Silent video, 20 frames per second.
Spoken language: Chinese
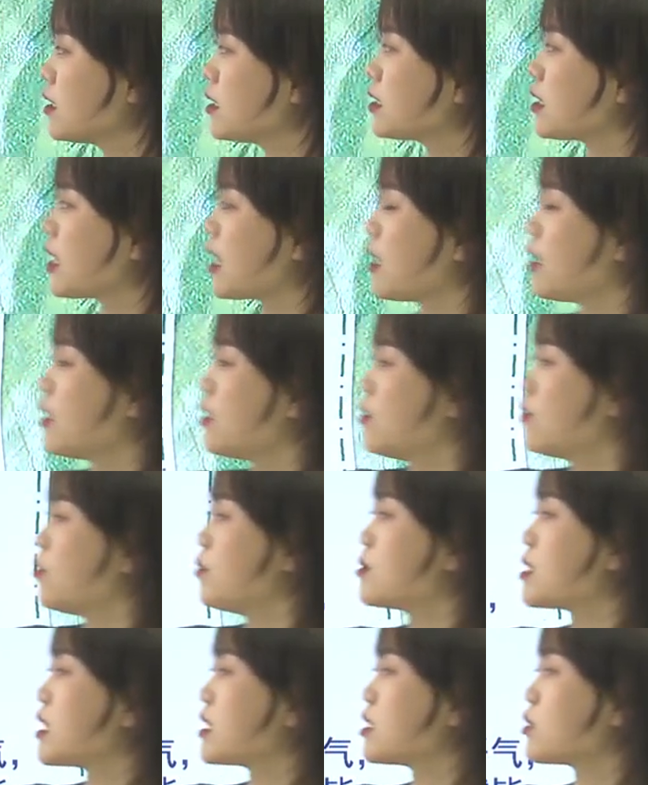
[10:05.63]
那我
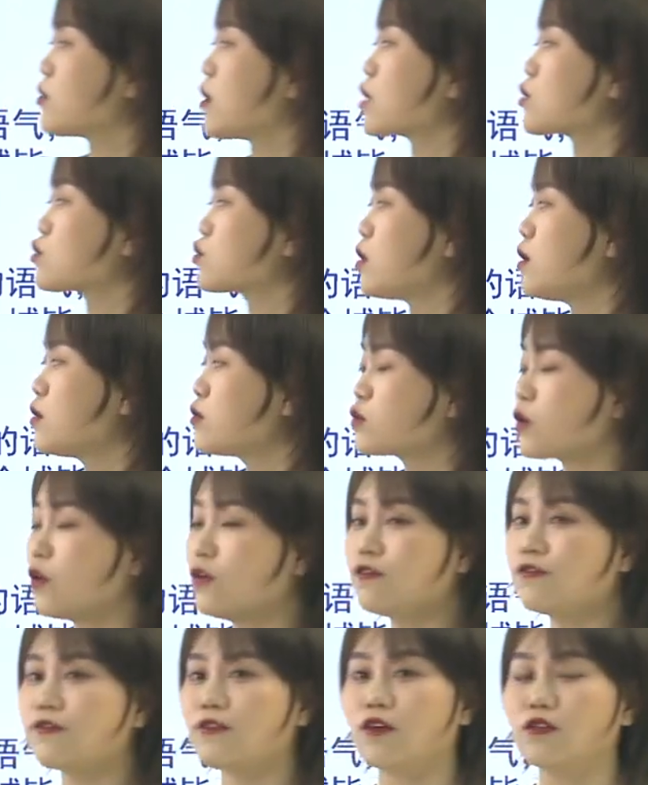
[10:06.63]
们在这块双
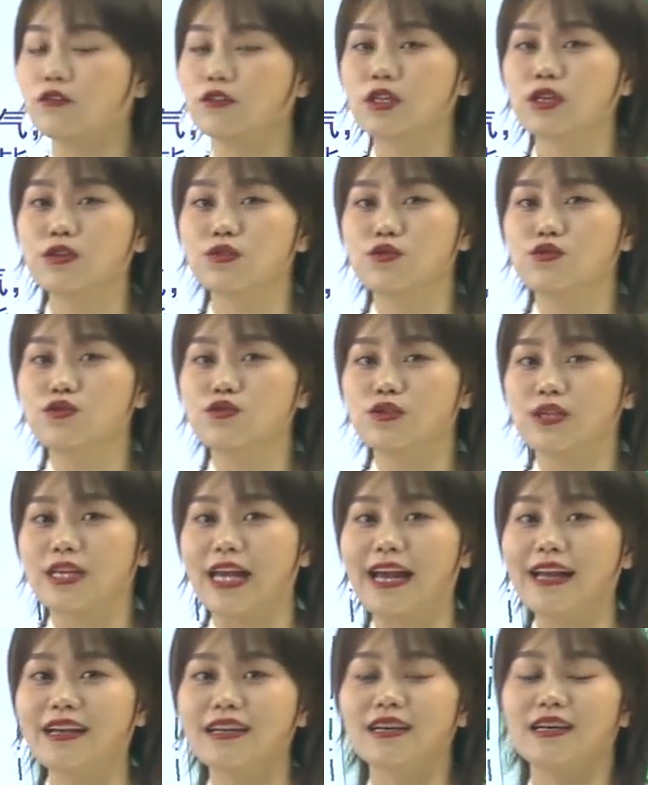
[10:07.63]
重否定句
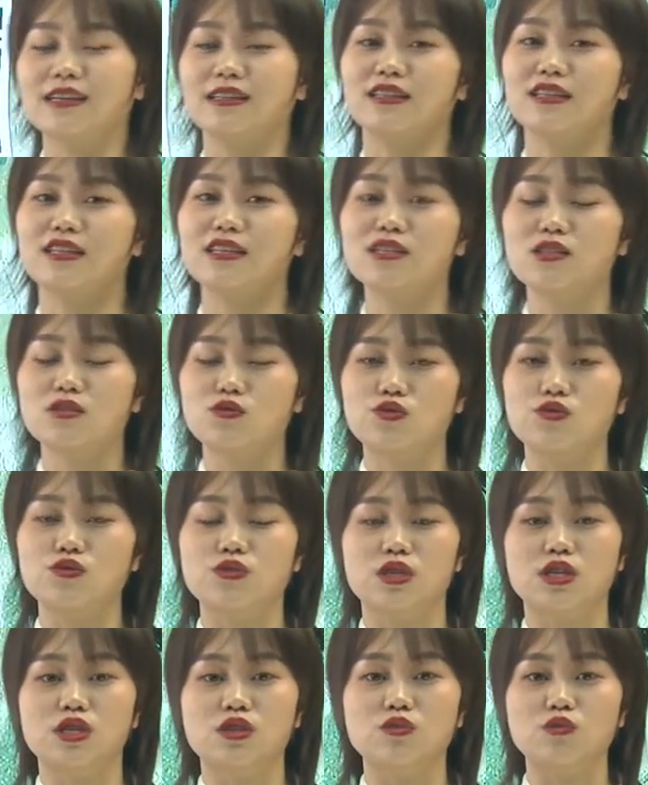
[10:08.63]
改肯定
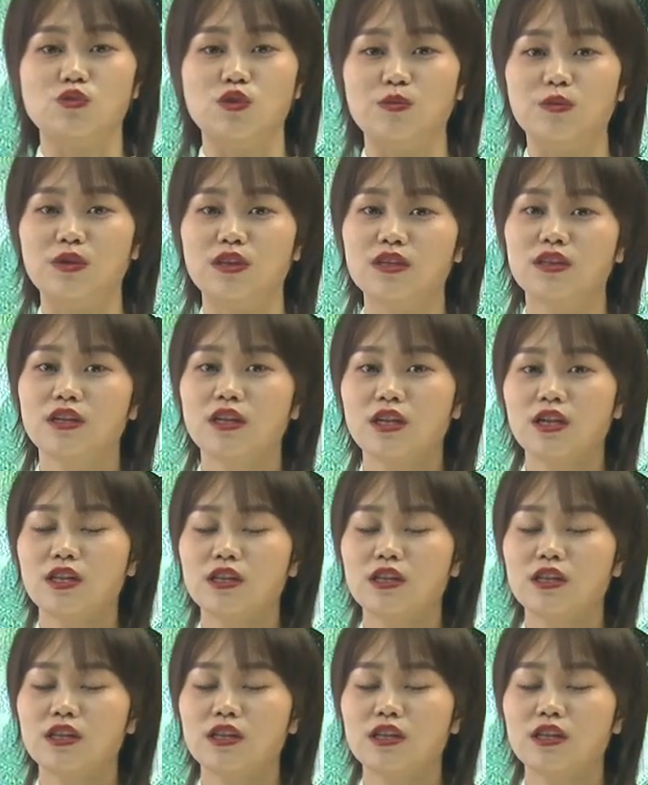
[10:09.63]
句是我们